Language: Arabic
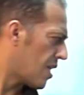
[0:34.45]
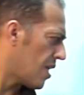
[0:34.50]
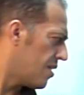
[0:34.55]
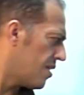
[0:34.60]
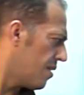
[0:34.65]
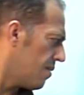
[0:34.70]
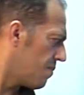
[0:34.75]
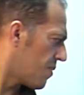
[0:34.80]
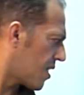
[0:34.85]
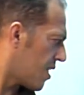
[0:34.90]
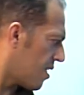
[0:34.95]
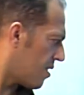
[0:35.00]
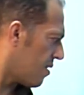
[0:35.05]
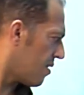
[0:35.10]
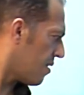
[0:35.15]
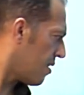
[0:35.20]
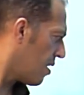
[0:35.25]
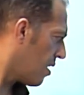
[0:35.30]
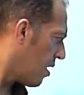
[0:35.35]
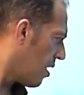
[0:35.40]
يمكن
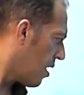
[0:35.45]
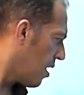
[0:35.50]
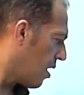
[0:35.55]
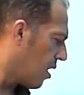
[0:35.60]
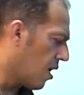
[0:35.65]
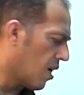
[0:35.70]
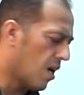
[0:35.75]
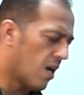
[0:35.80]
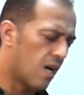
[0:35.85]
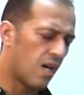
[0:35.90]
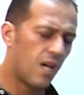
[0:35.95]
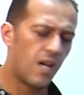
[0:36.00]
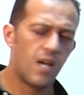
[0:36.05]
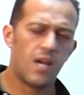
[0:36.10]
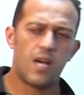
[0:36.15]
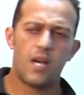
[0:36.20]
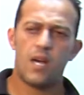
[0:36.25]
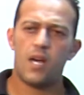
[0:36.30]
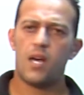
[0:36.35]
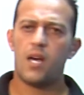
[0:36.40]

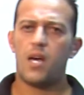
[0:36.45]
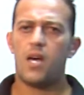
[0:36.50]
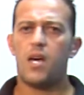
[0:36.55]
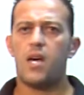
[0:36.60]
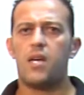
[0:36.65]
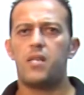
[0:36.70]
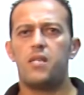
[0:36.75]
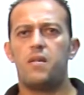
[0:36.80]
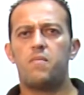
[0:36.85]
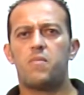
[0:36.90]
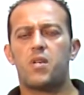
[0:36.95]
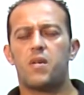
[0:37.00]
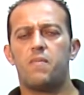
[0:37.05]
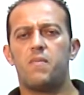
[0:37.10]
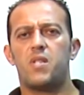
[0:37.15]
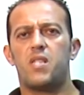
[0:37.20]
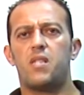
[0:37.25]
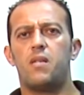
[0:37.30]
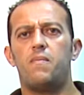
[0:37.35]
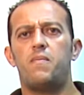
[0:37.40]
آه، يمكن
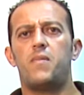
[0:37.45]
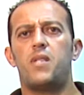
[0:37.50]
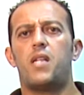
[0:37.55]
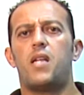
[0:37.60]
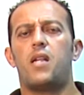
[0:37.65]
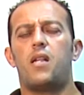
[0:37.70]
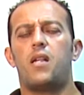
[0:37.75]
من ضمن